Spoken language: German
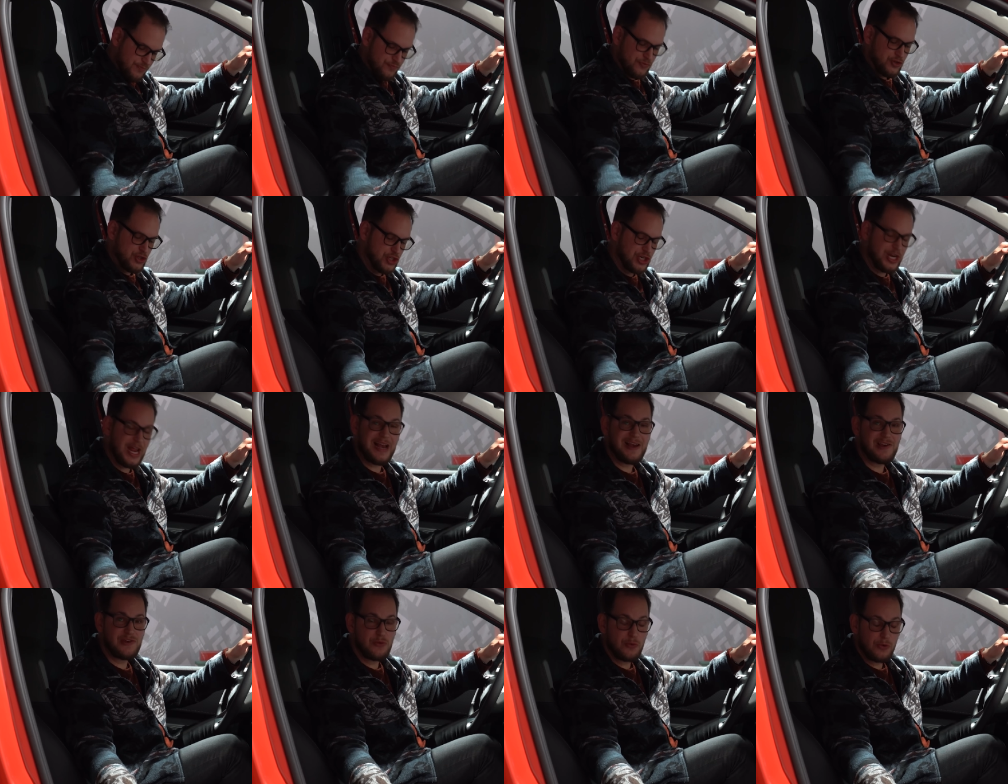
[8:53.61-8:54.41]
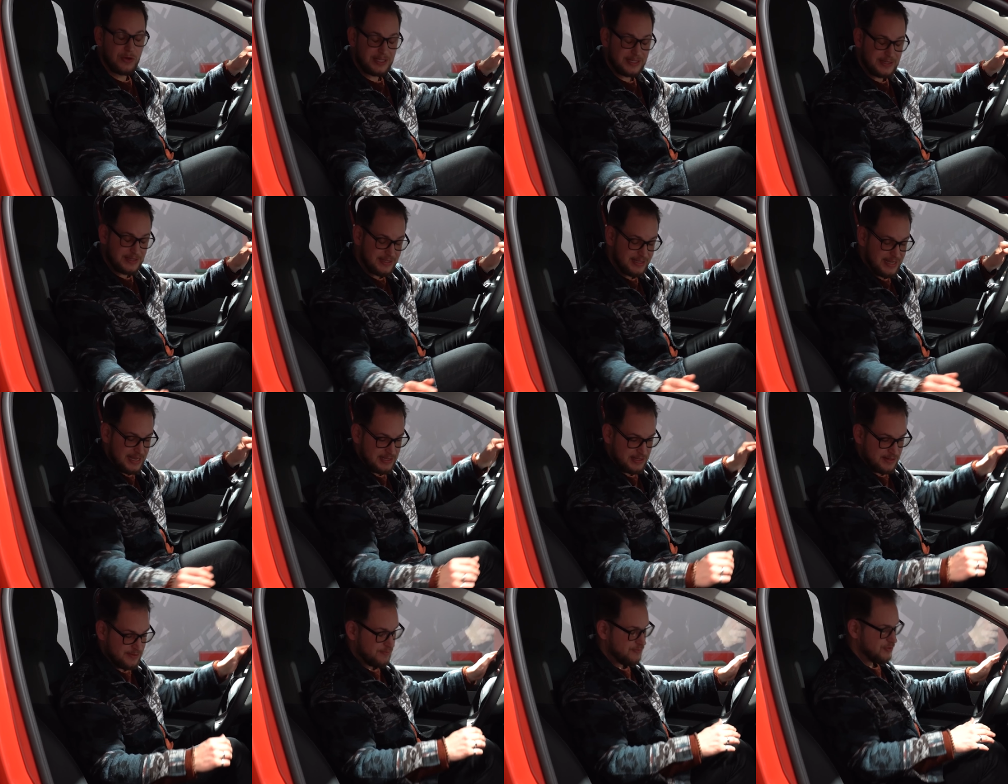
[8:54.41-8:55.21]
schnell
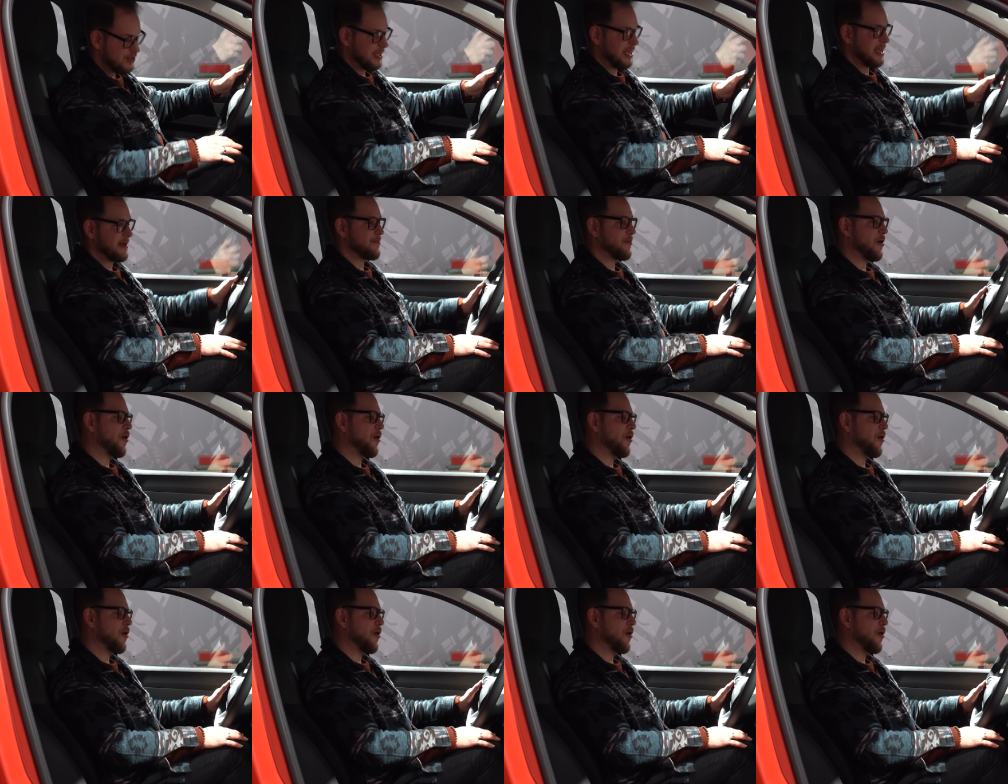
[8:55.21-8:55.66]
durchgesessen. Die geben